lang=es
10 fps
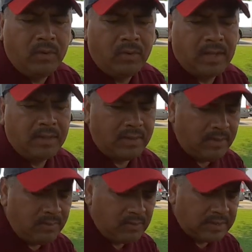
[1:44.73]
Puro
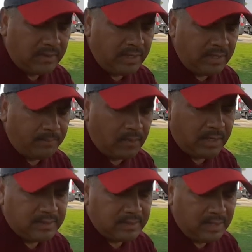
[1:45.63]
ratito, vamos a ver, por
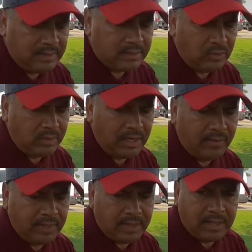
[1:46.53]
aquí está el historial,
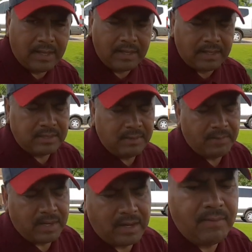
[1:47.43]
a ver, hazte
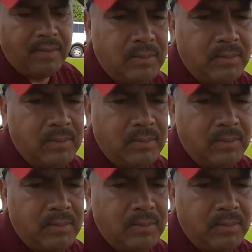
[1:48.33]
para acá